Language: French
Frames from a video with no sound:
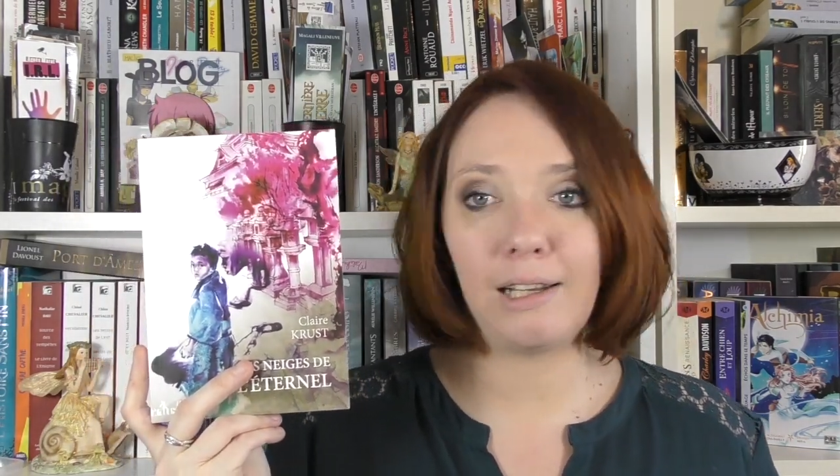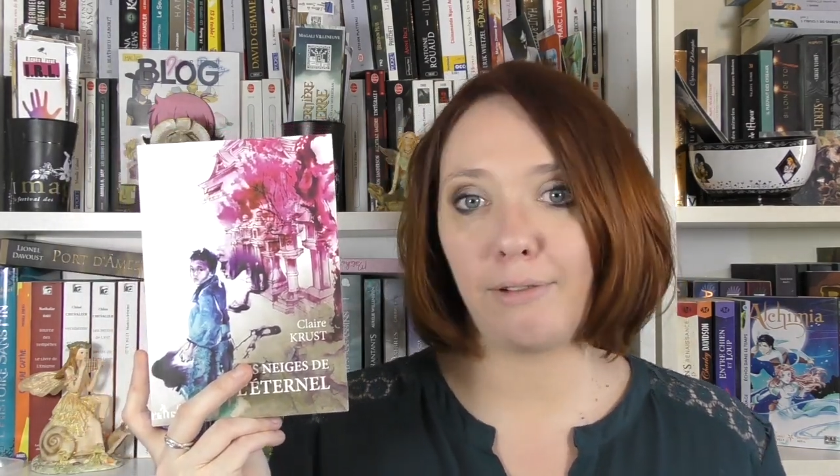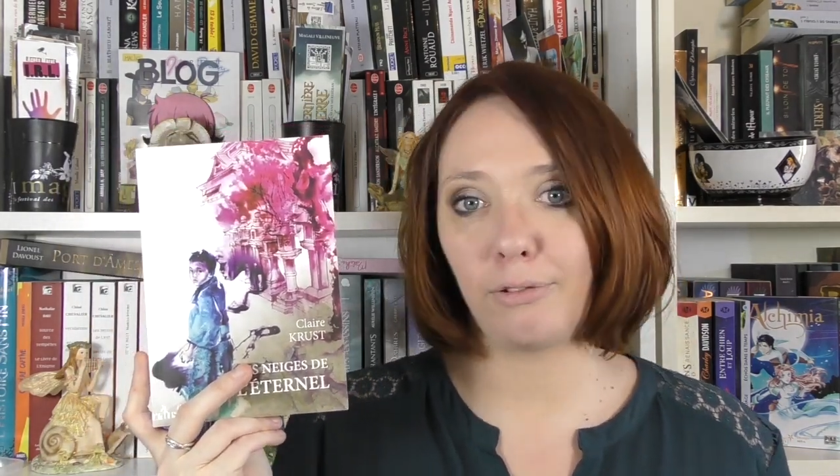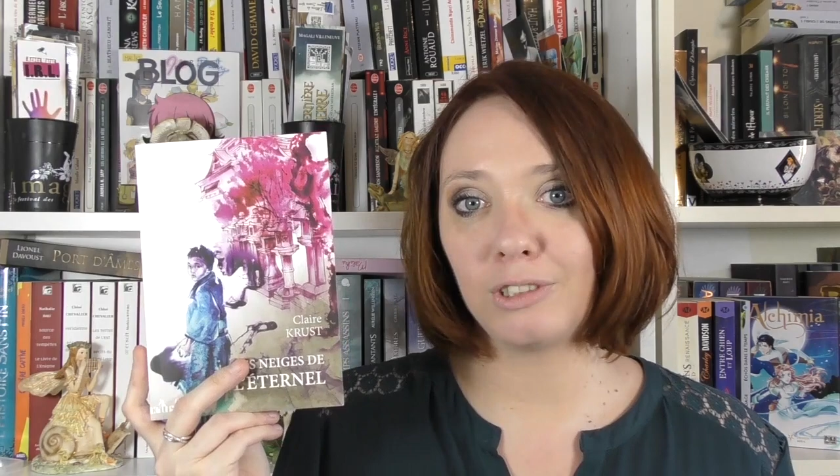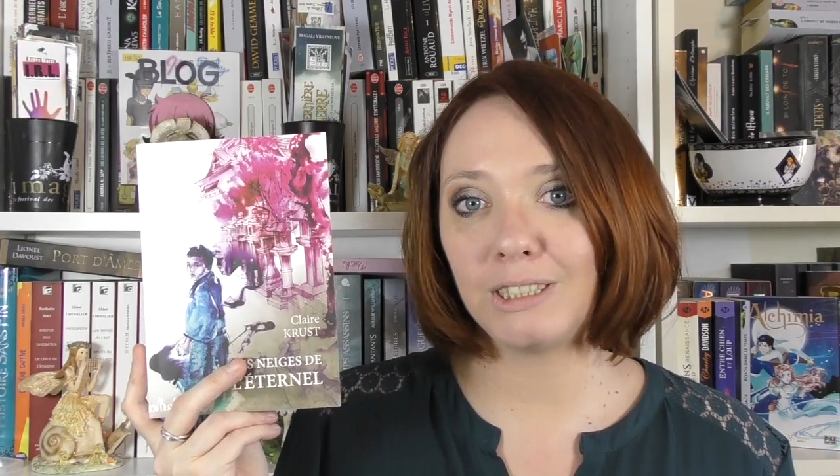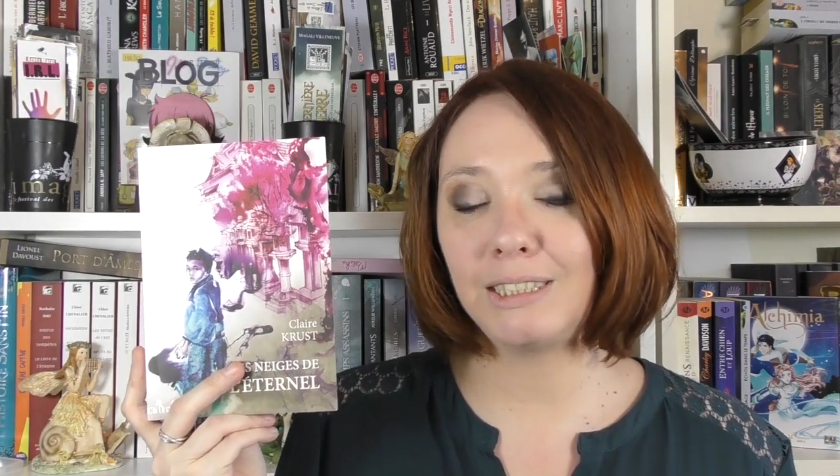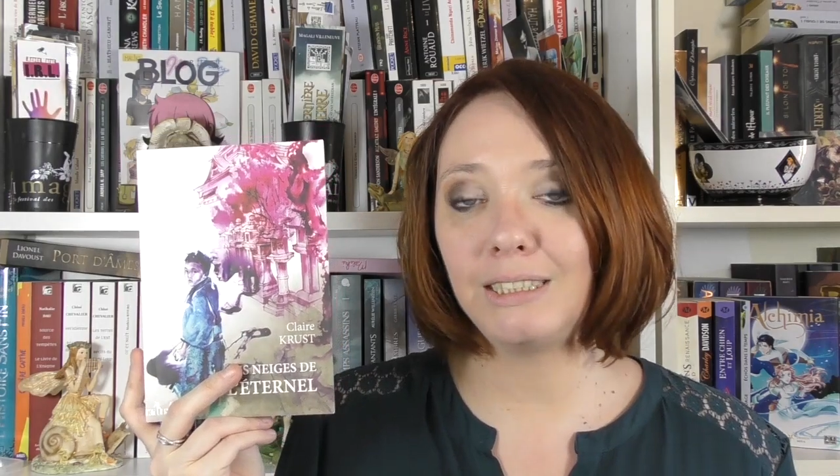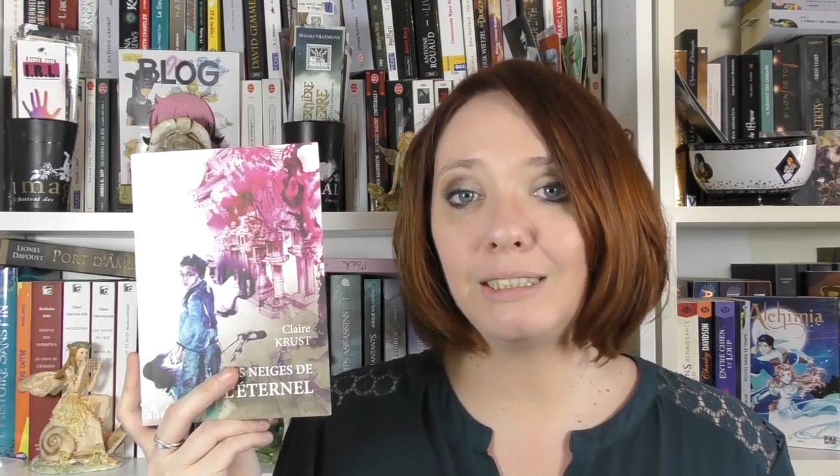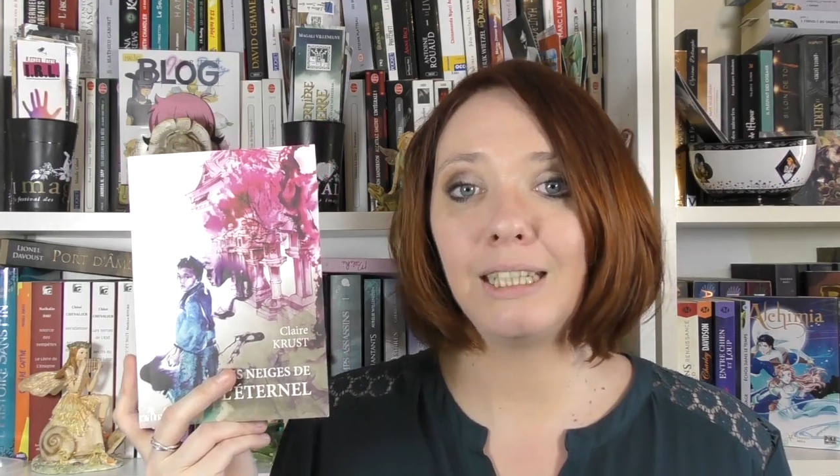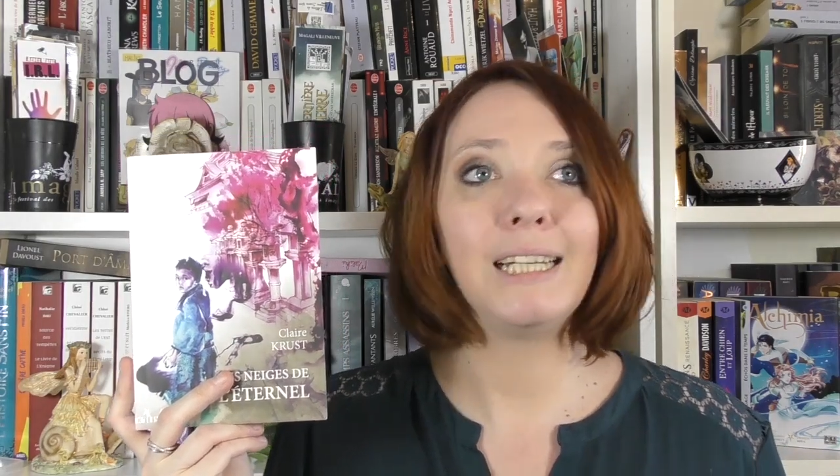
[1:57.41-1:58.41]
la
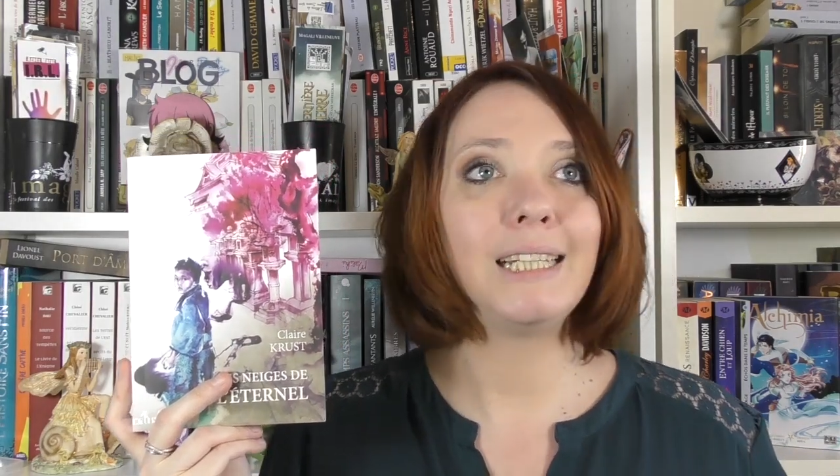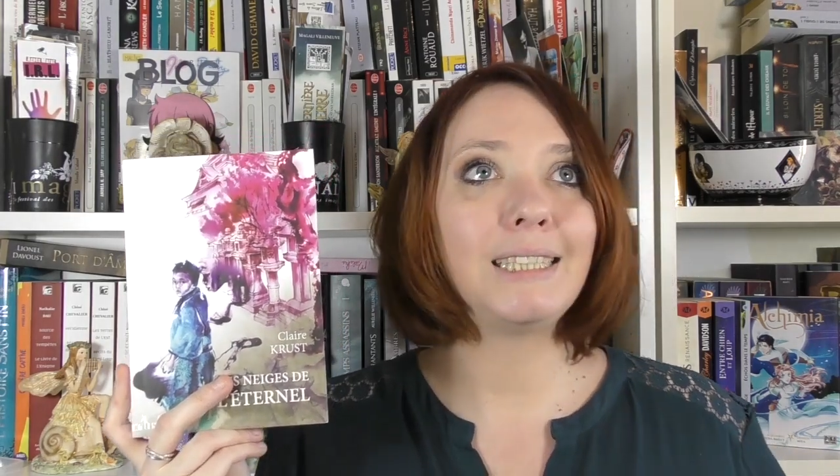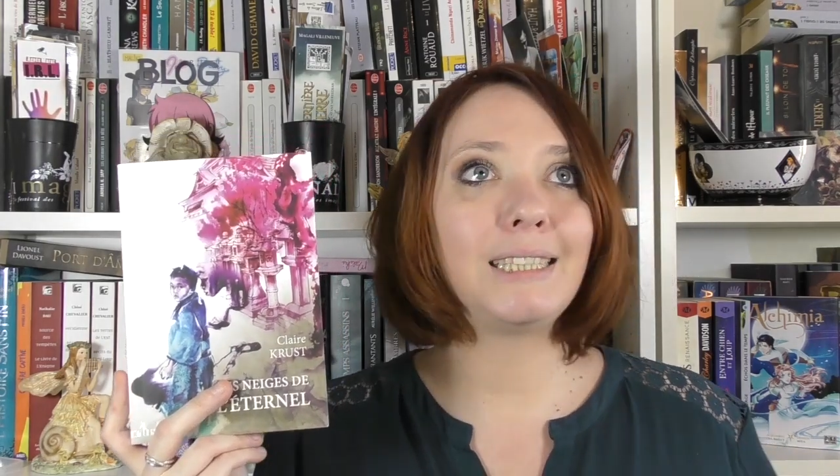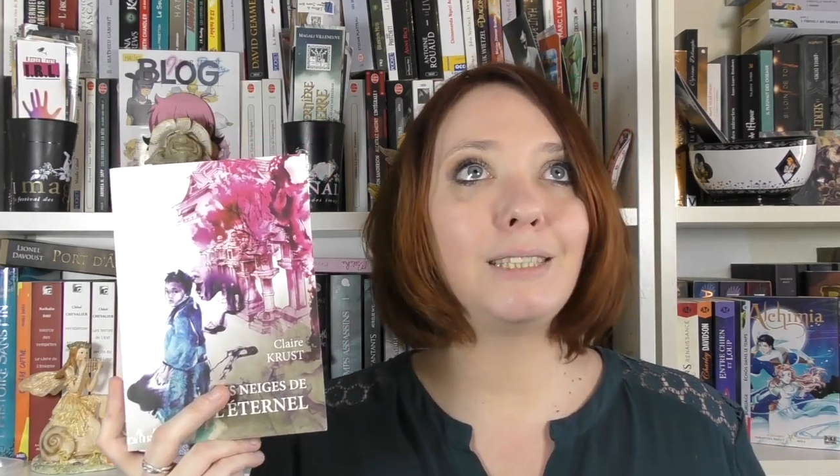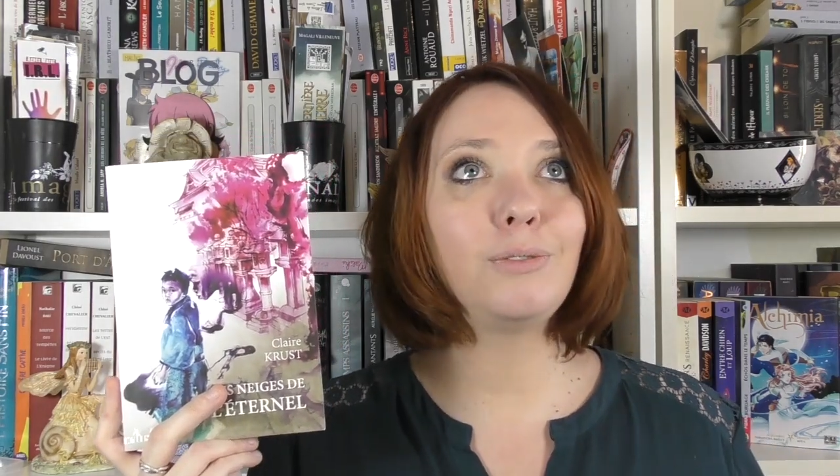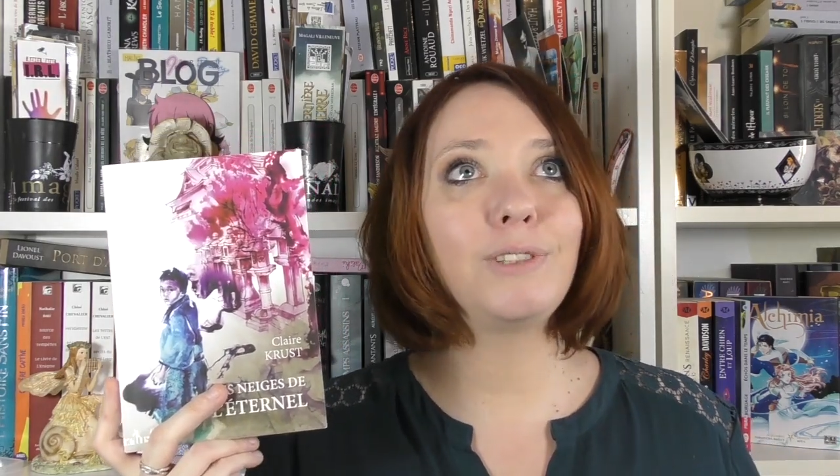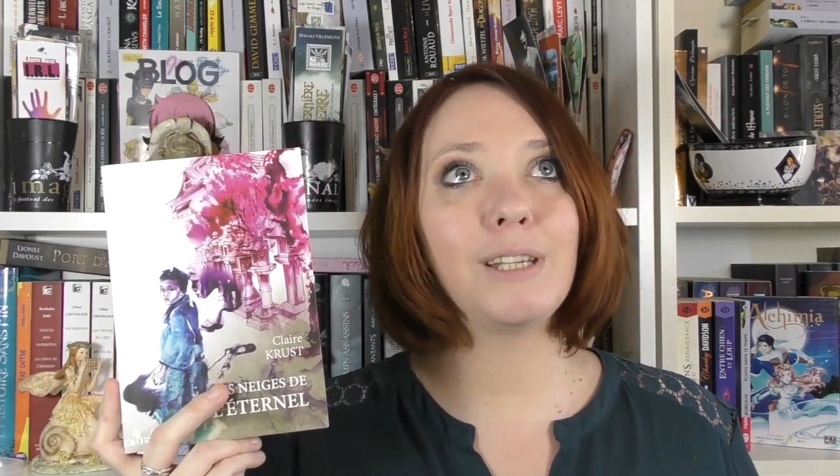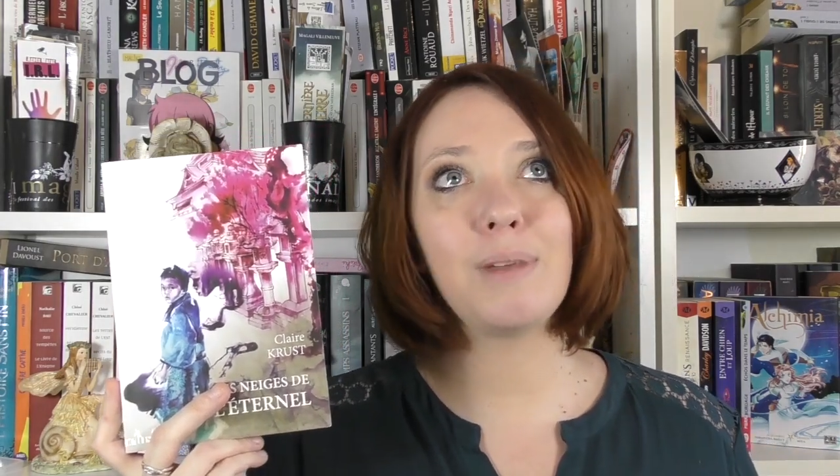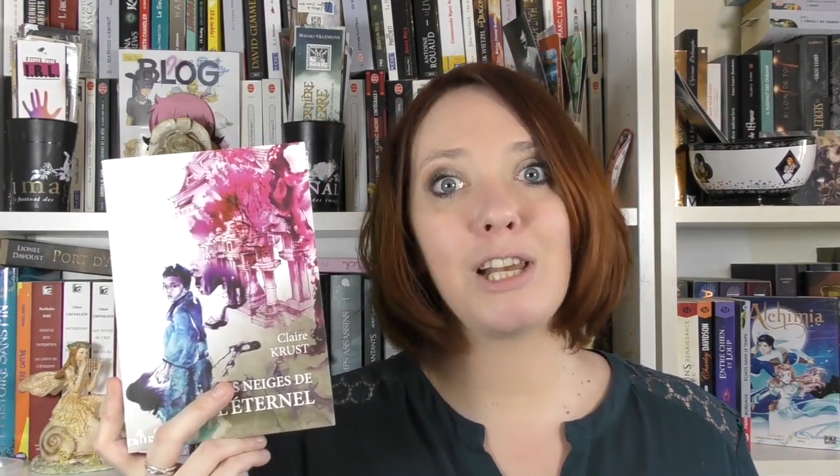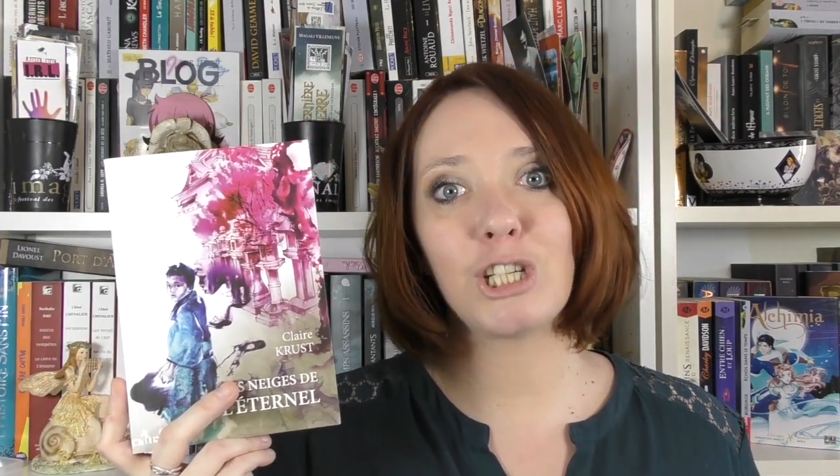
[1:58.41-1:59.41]
fantaisie, si vous
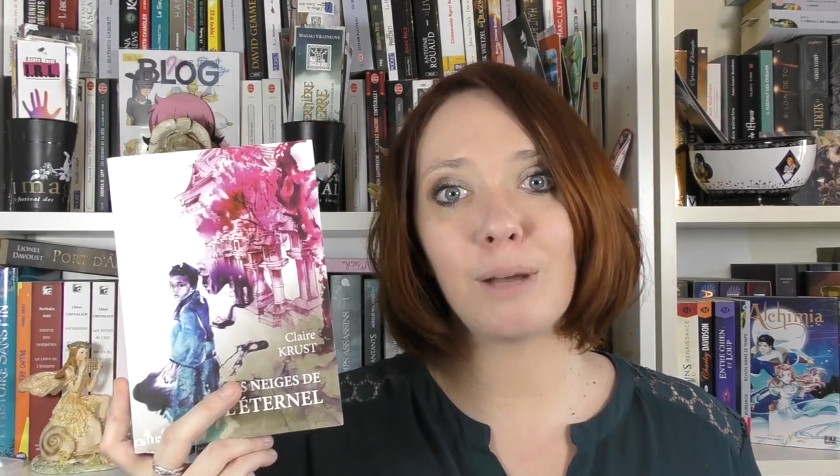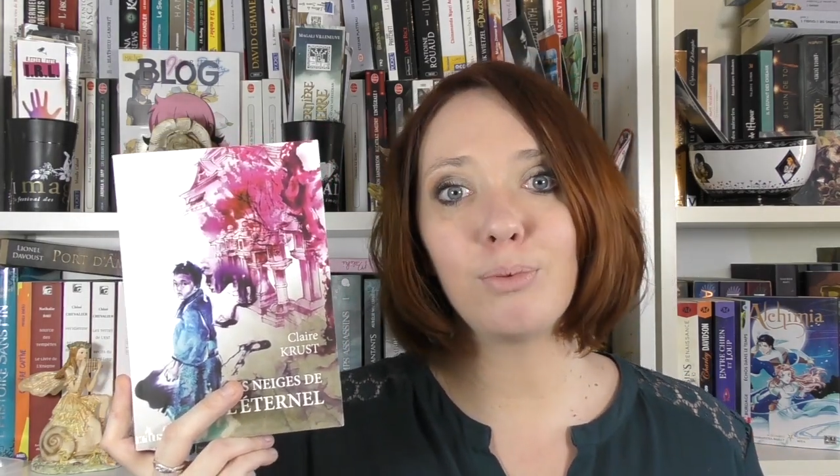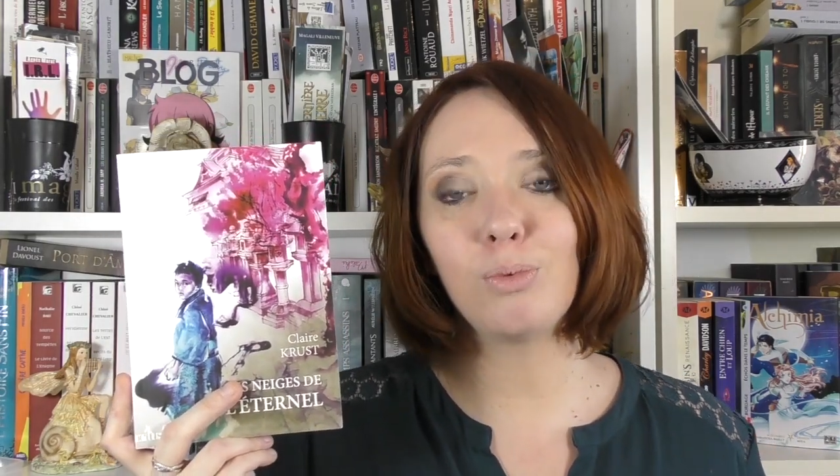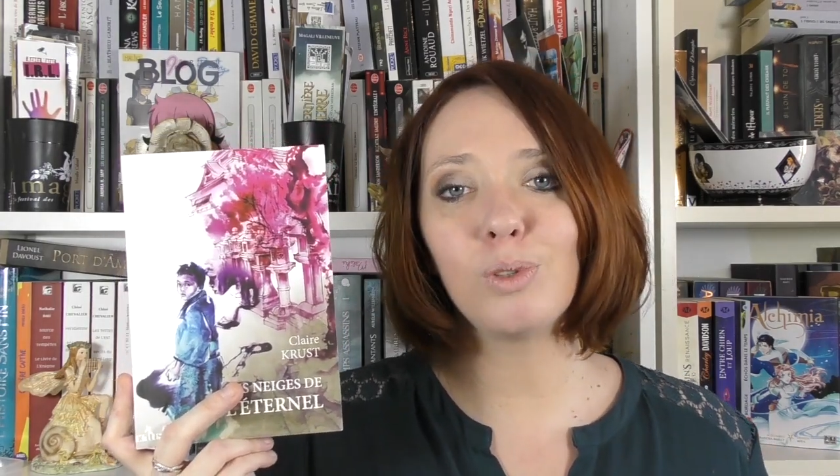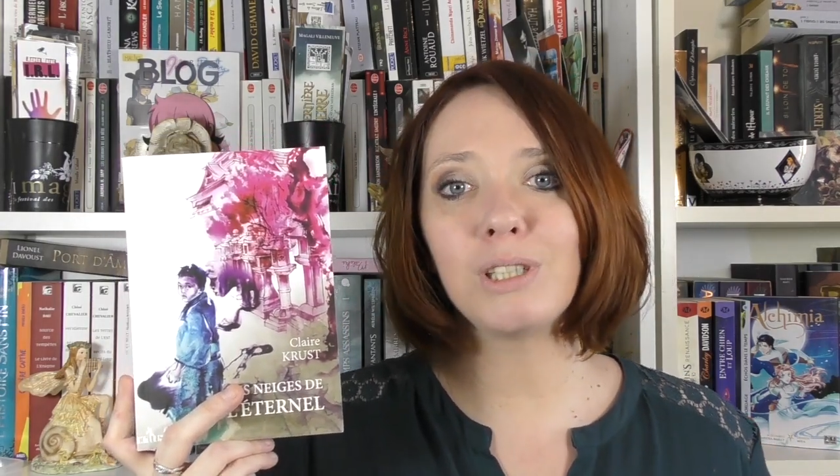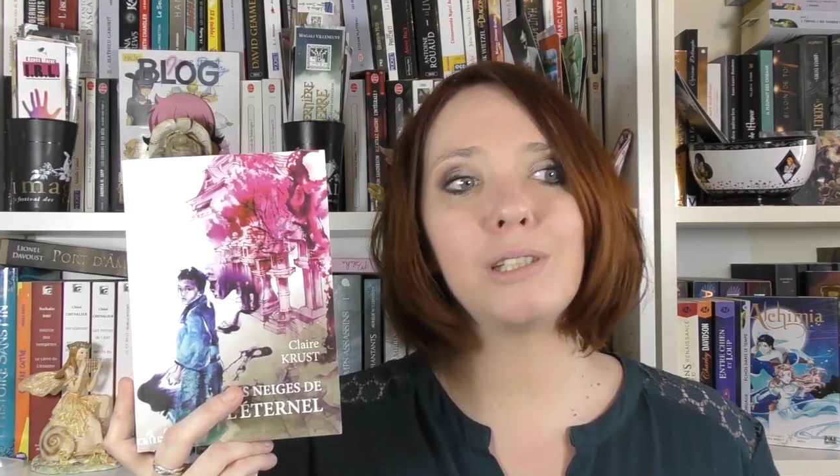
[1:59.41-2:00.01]
aimez le Japon,